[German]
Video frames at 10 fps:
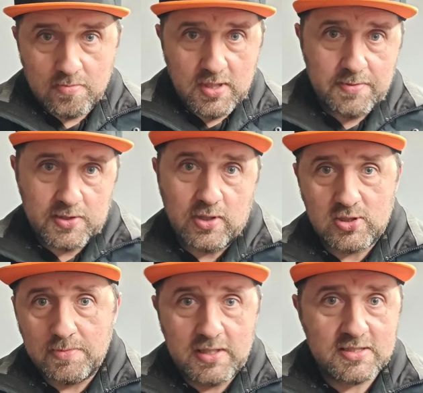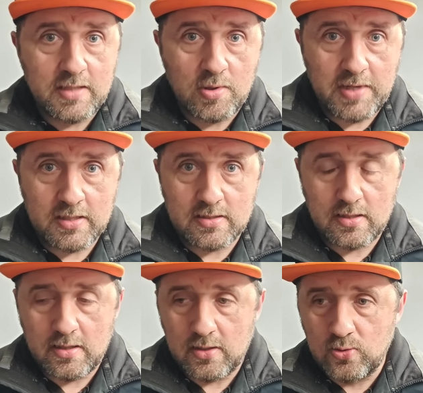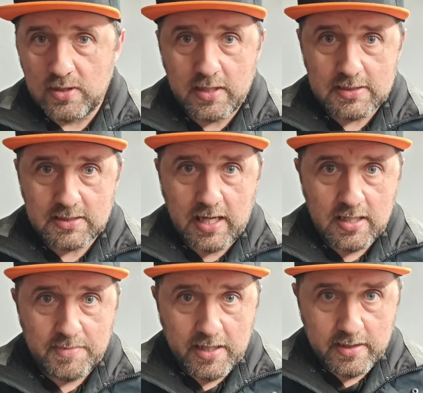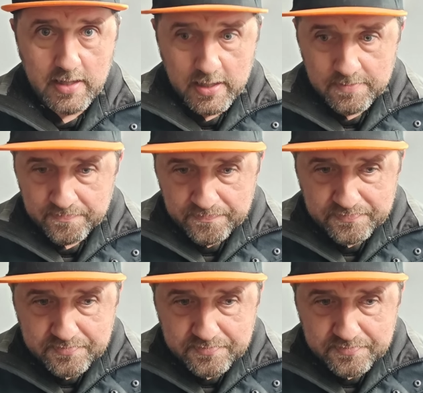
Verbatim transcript: Norm liefert halt zumindest im Moment, äh, tut jetzt keine Milch hinein.